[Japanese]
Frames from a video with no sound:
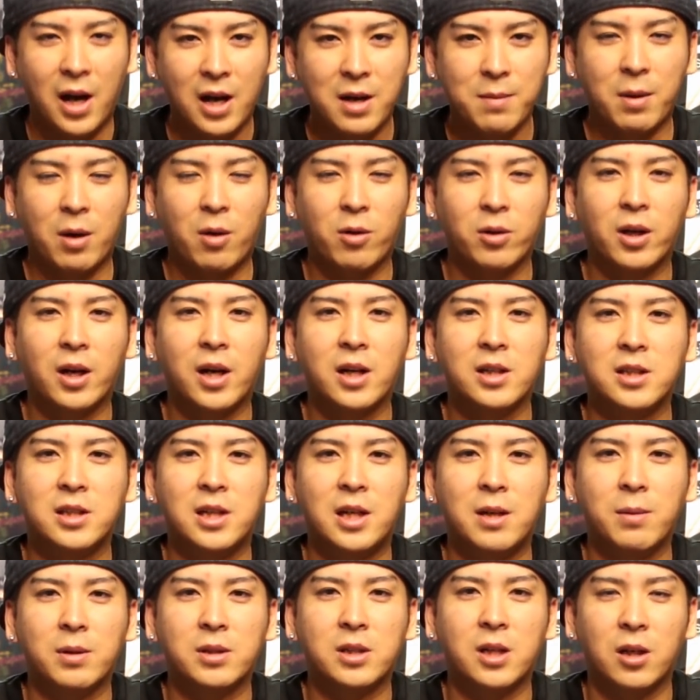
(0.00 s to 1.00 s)
はい。まあ、こんな感
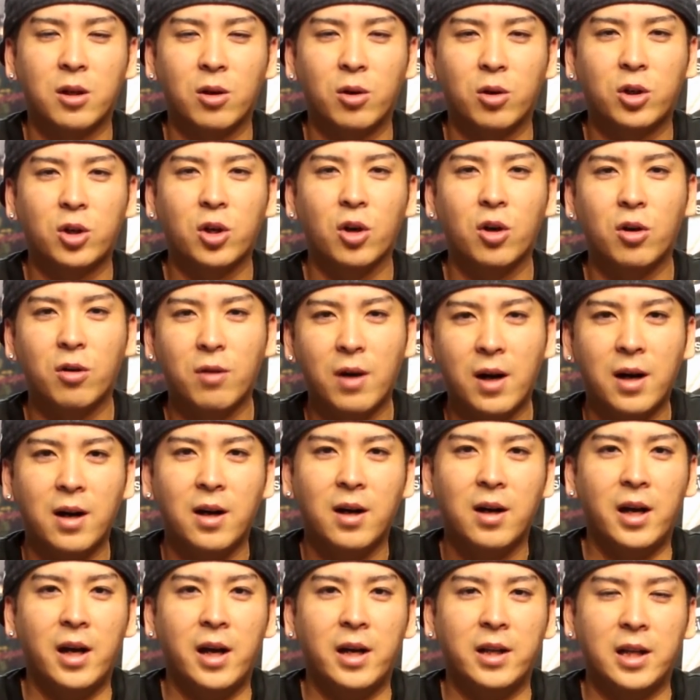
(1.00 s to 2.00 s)
じになりましたけど、今日は、
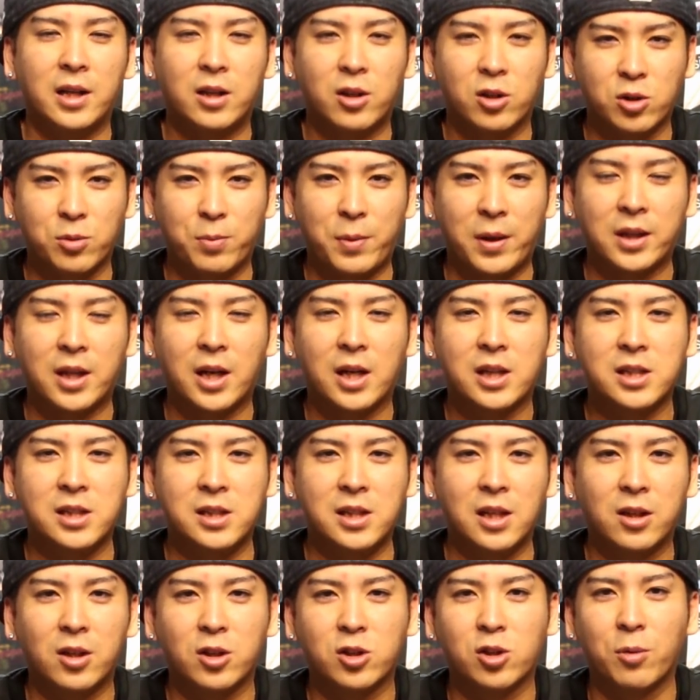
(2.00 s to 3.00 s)
えー、ネットショップ、新
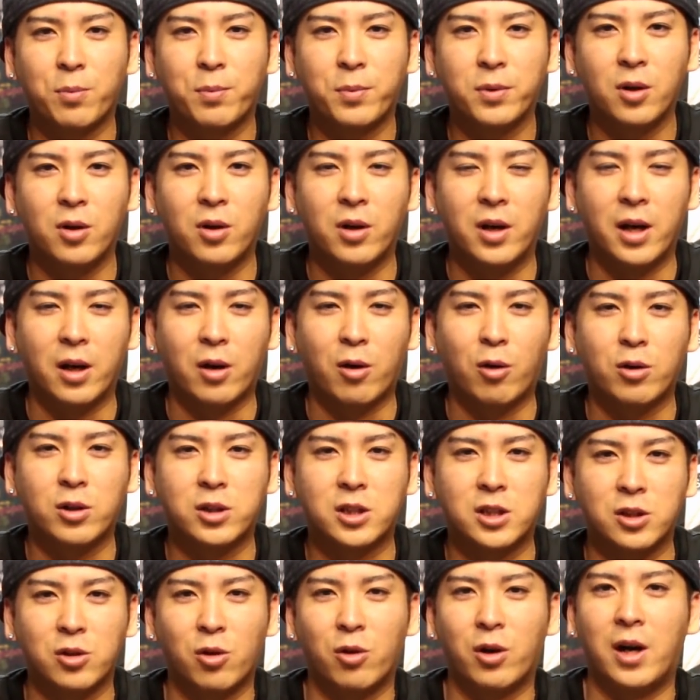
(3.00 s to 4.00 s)
しいネットショップの、えー、
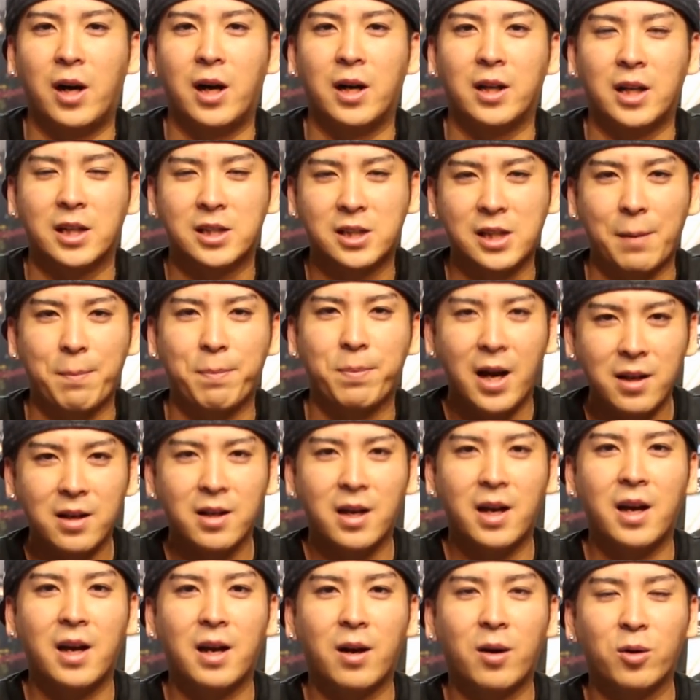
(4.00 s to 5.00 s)
告知動画でした。は
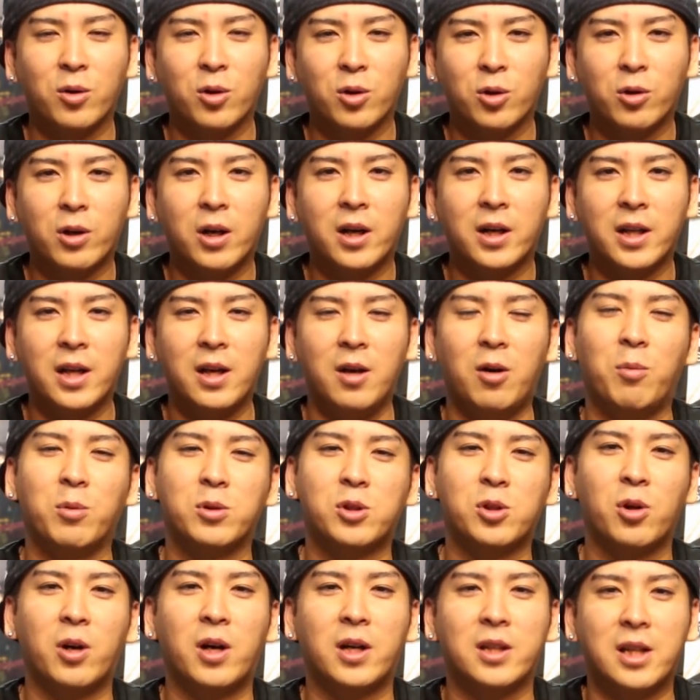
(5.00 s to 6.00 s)
い。えー、この動画がね、
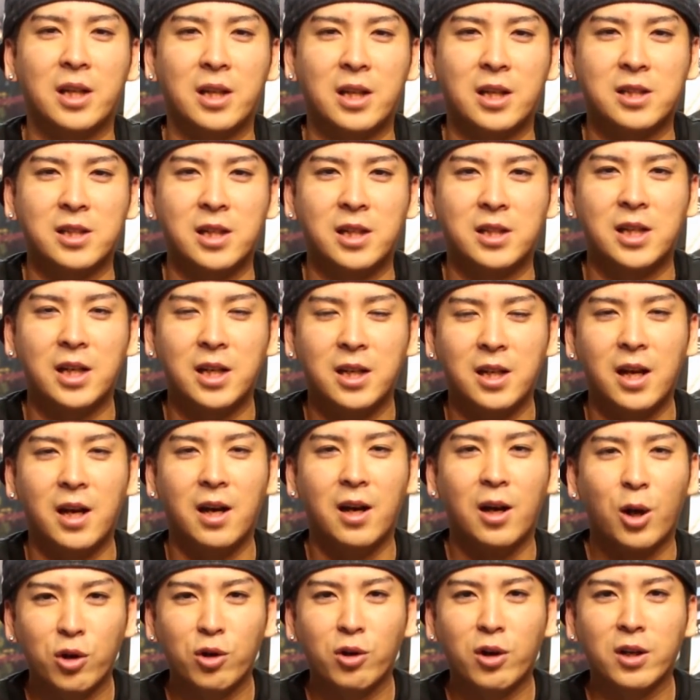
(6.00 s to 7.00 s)
面白かったらですね、ぜひ
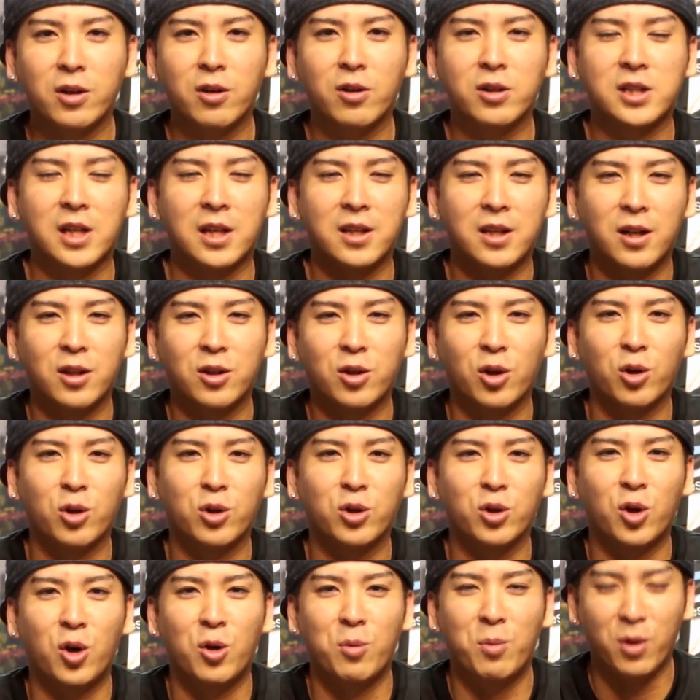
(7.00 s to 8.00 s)
ね、高評価とチャンネル登
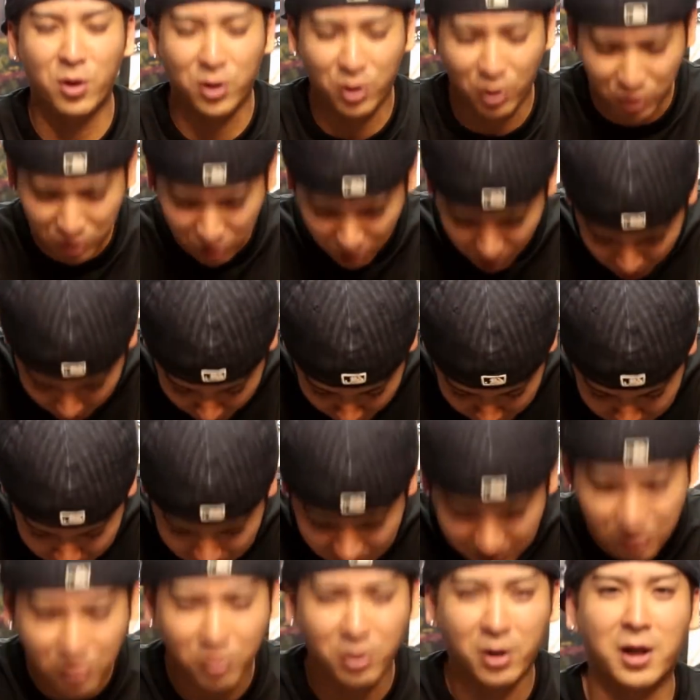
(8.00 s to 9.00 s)
録の方もよろしくお願い
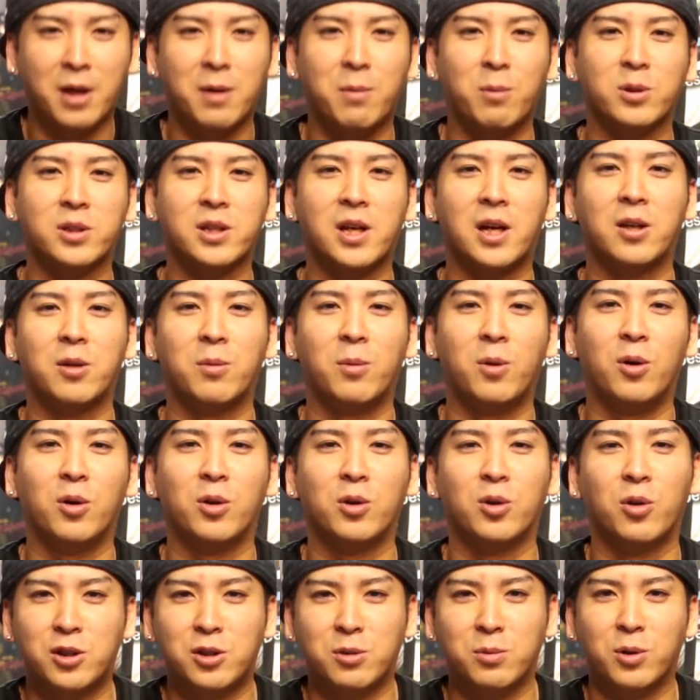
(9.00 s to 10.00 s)
します。これからもスカイト
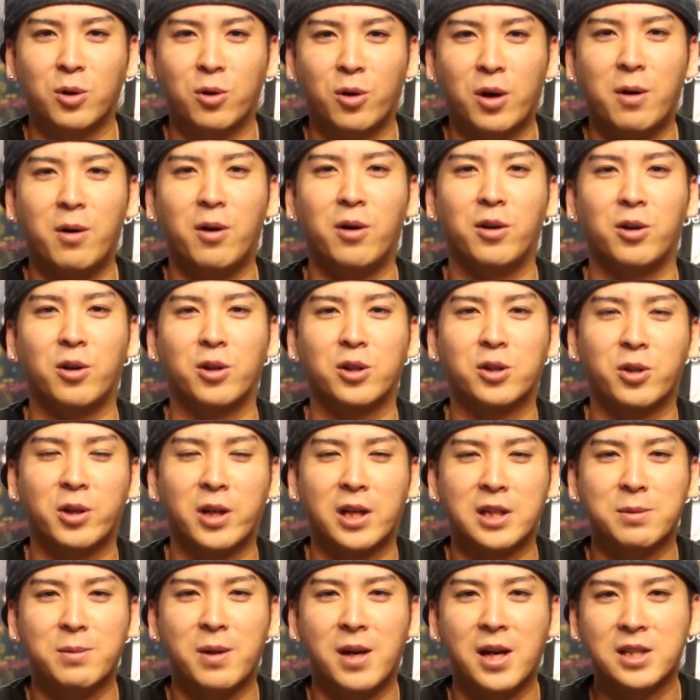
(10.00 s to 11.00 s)
も YouTube 動画をよろし
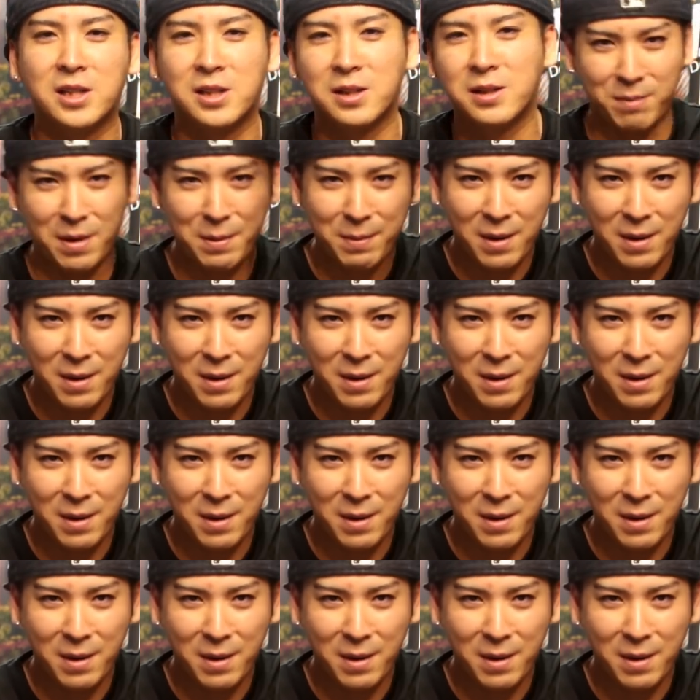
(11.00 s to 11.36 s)
くお願いします。